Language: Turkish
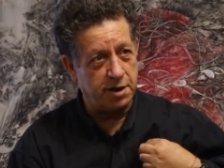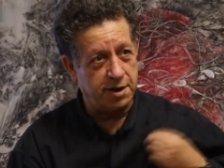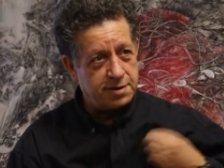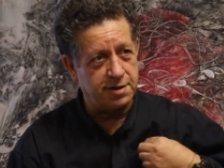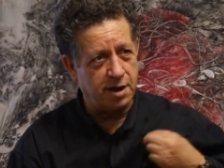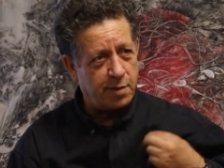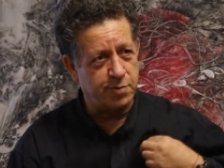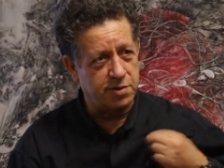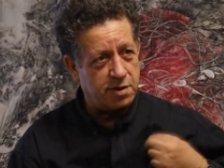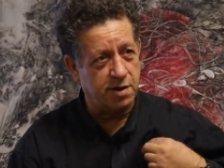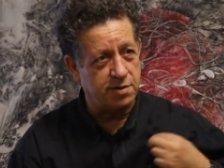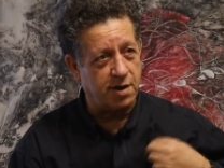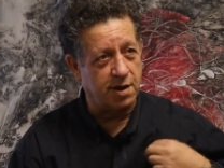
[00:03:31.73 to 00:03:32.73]
hareketi
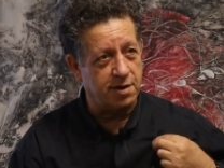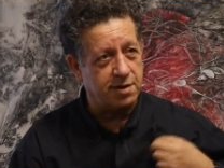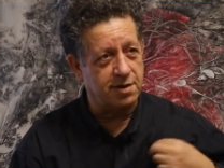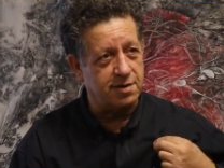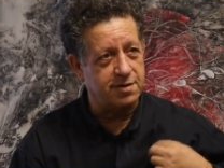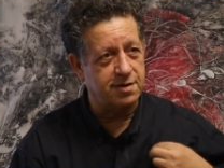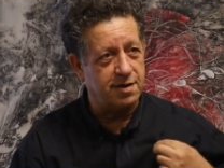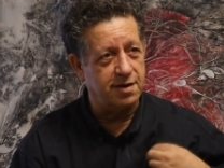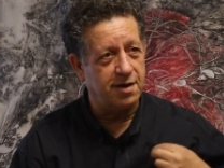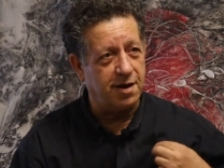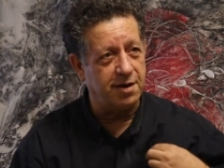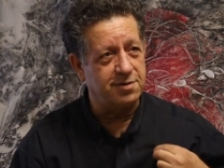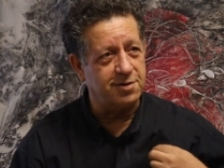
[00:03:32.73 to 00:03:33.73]
yaptığına çok, tanıklık çok, çok, çok,
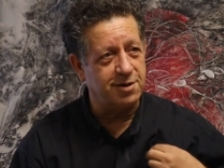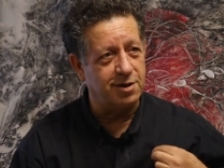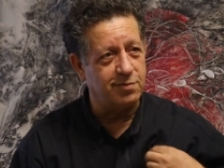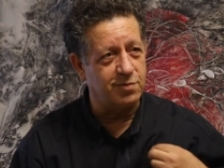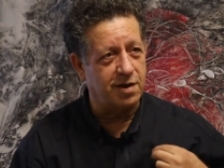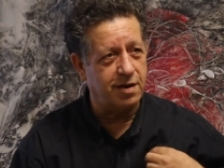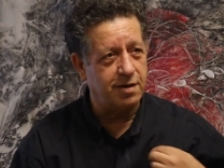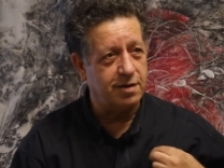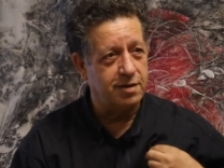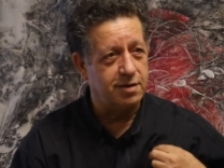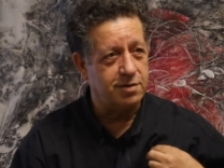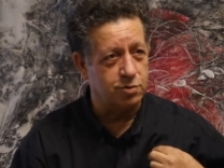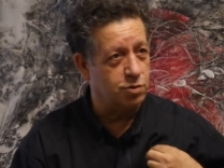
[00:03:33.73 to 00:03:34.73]
çok. ettiğimde
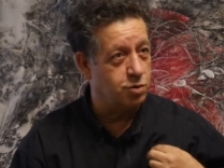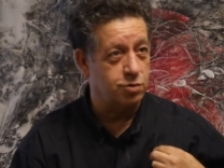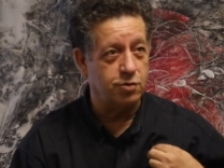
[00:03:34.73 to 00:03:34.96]
ne